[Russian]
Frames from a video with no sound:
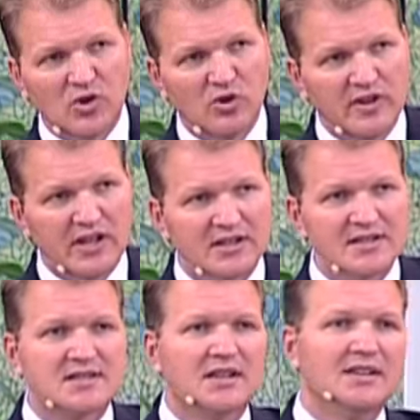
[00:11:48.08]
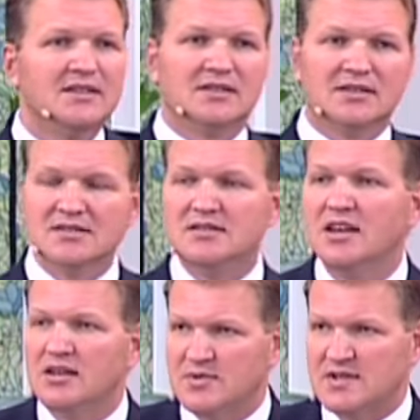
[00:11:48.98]
на уверенность,
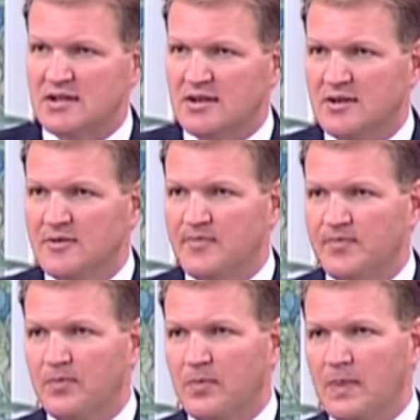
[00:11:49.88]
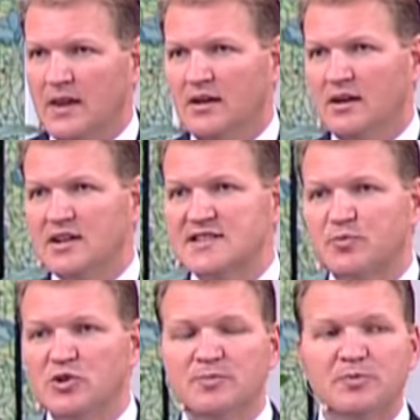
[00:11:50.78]
надеемся.
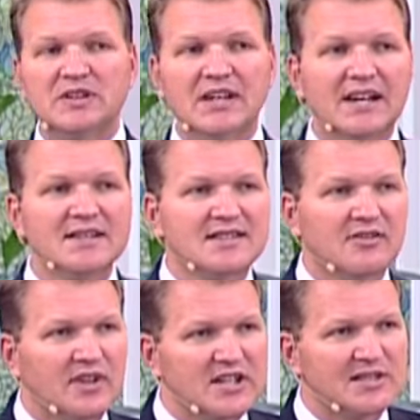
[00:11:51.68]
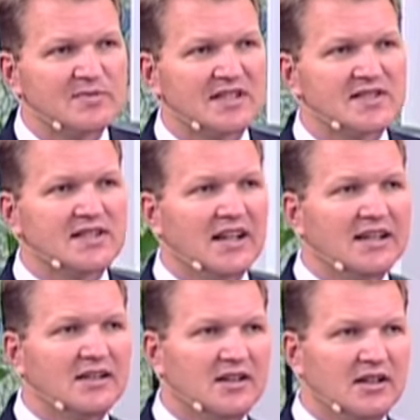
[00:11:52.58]
Господь пытается в нашем
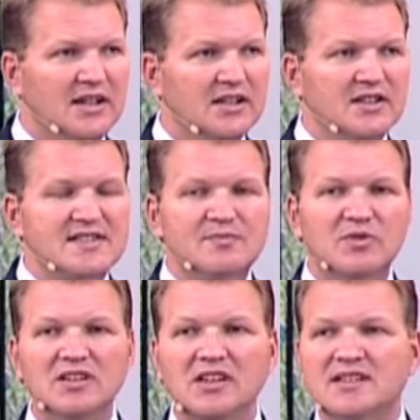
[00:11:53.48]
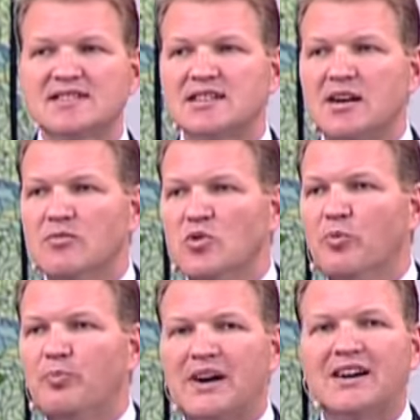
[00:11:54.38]
сознании изменить
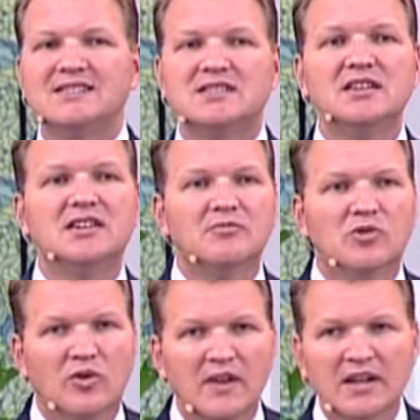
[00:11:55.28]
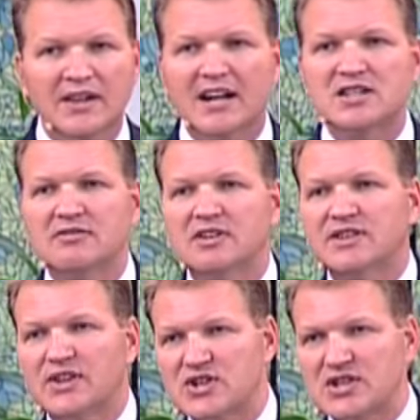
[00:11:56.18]
саму парадигму нашего
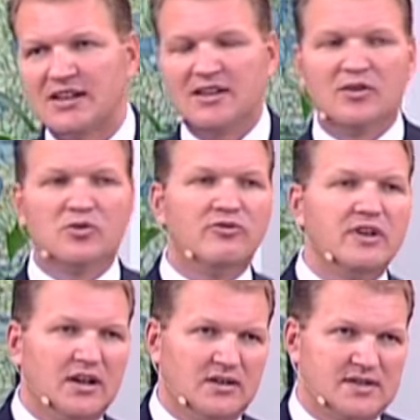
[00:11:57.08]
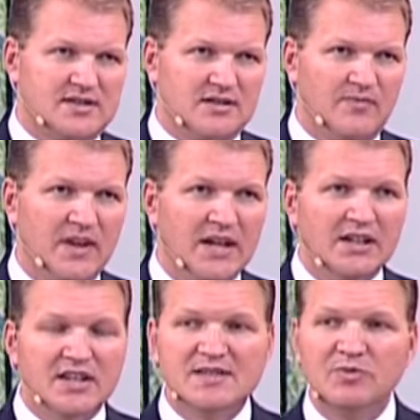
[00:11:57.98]
отношения к уверенности,
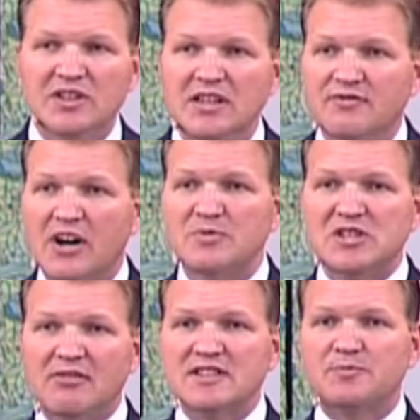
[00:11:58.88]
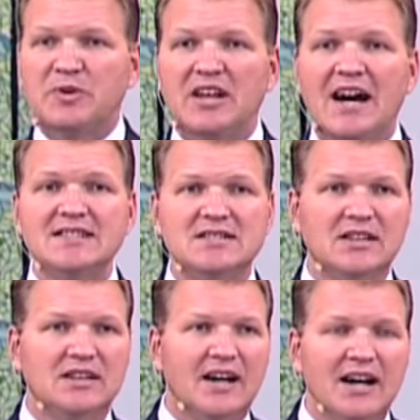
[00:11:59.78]
изменить вообще
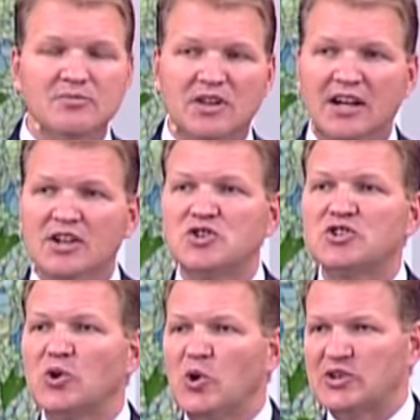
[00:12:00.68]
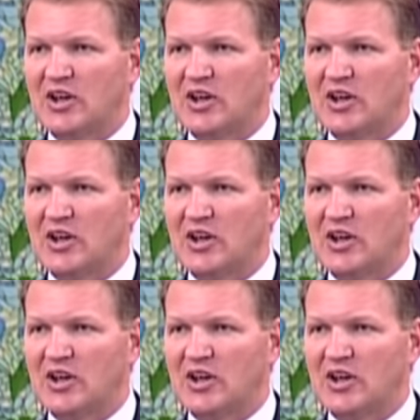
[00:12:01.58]
восприятие нами, что